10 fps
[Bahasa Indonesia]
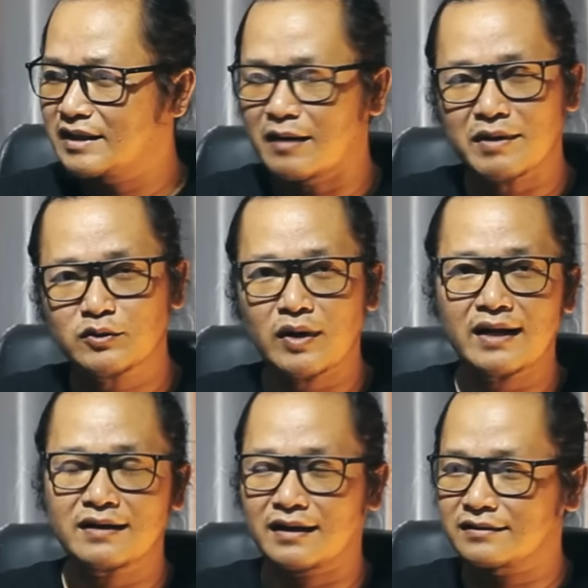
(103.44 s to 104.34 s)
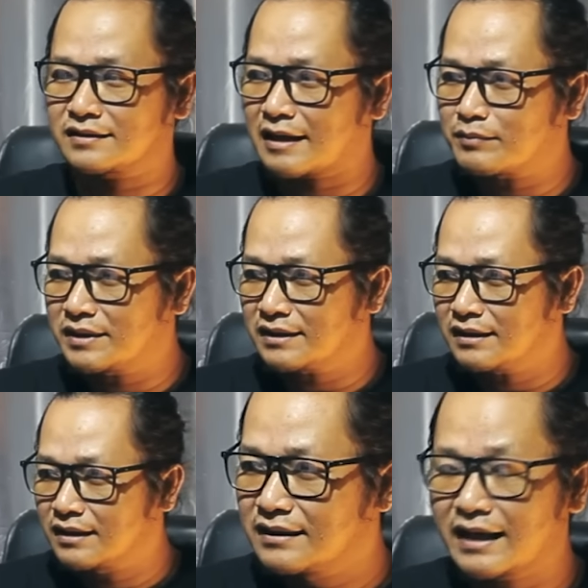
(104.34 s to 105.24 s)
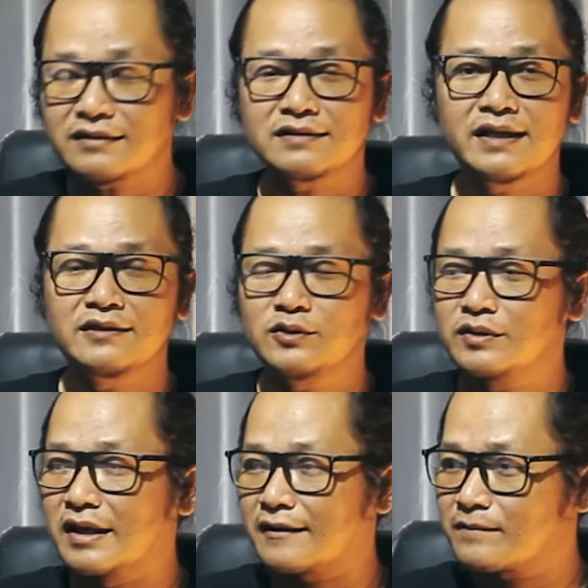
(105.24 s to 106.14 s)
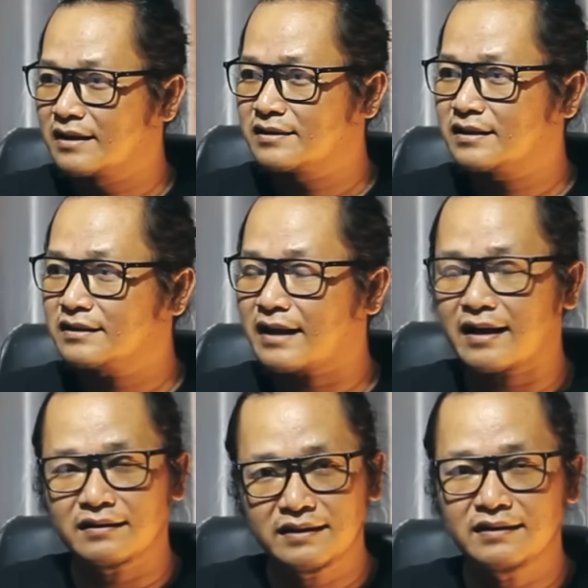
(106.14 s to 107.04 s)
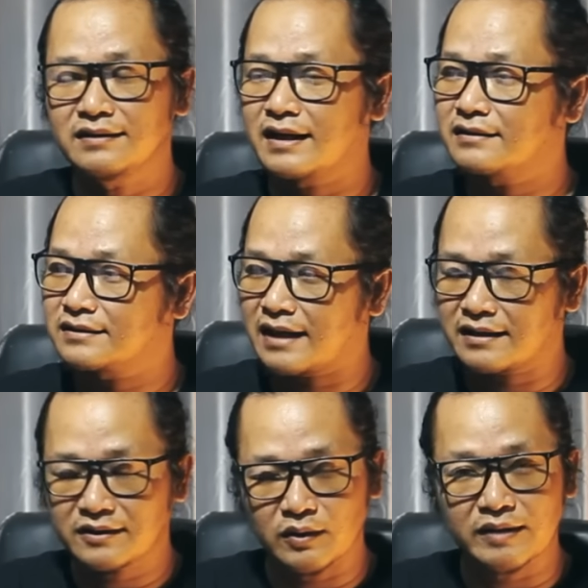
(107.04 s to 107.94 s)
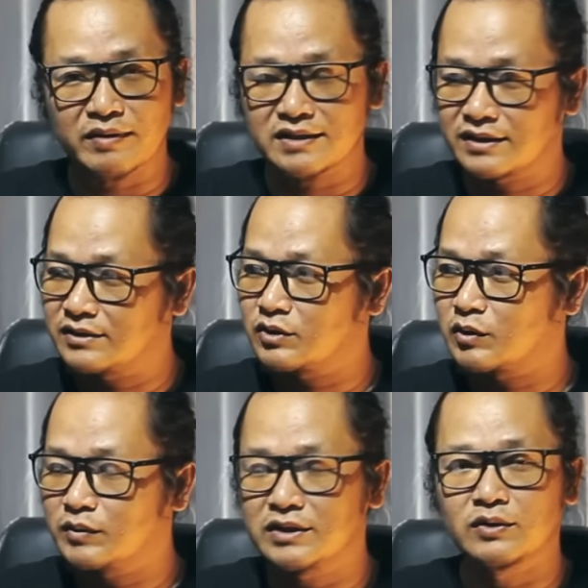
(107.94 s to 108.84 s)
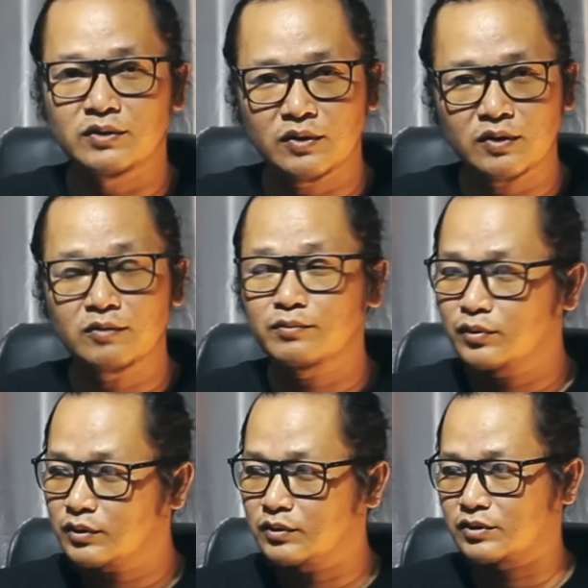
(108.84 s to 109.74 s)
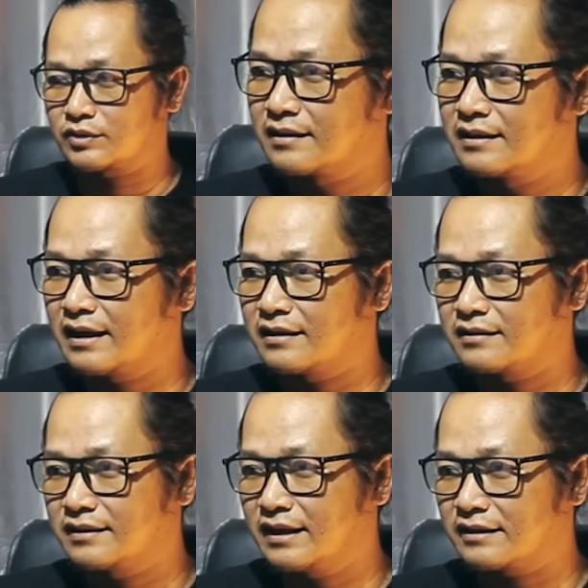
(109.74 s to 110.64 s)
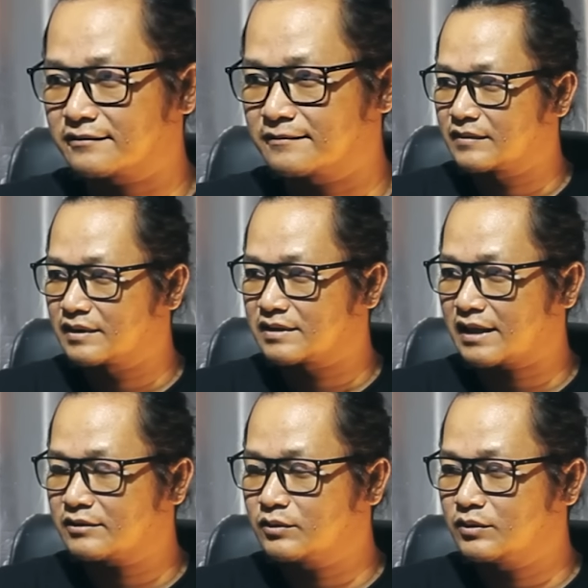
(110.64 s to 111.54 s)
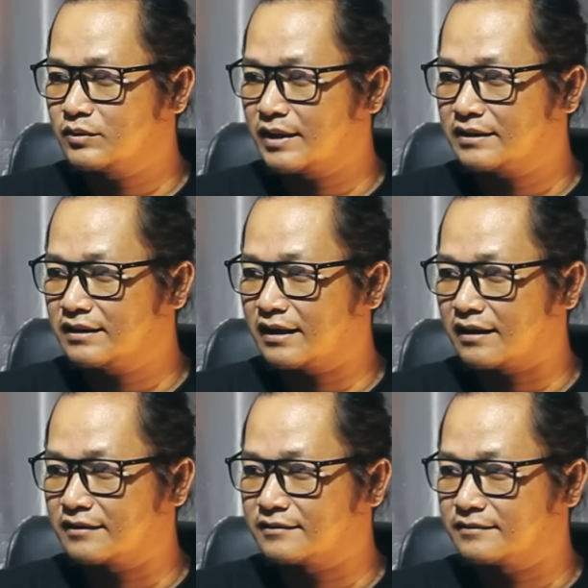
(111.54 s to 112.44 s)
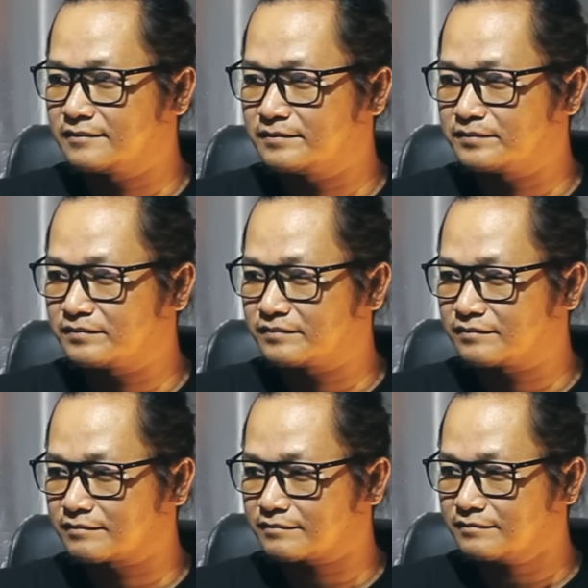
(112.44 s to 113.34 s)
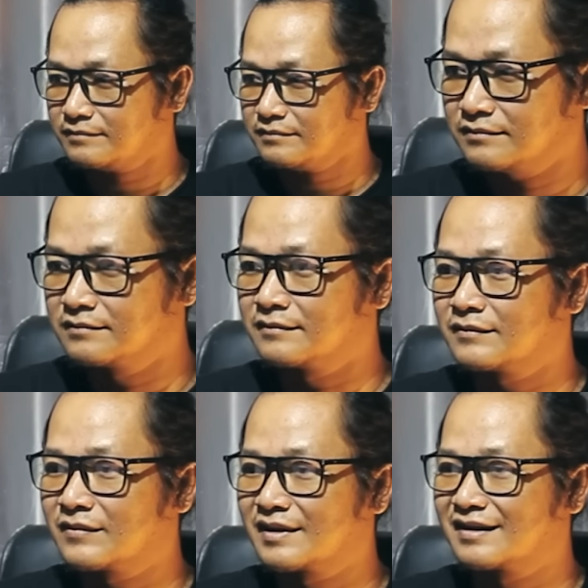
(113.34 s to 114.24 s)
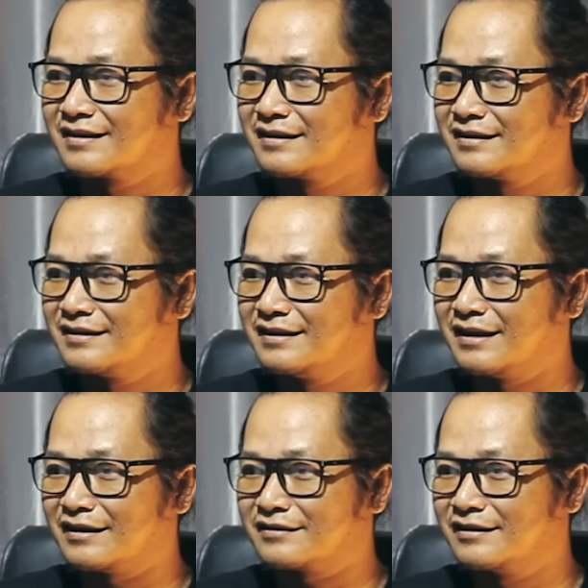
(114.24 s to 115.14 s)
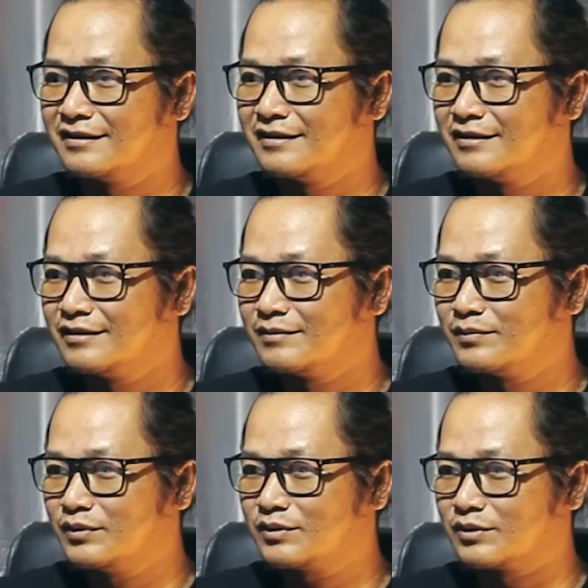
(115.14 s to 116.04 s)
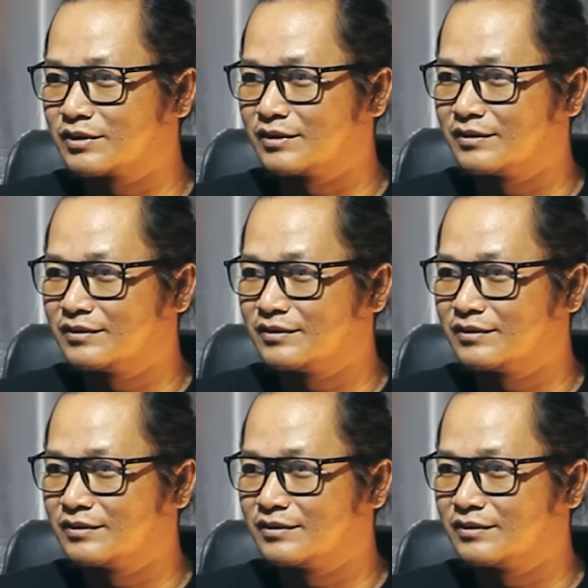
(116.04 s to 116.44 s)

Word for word: tidak masuk akal, tetapi ya terjadi juga. Di sini tali yang ditarik oleh Presiden Joko Widodo putus. Nah, lihat. Satu, dua, tiga. Hmm. Lihat. Putus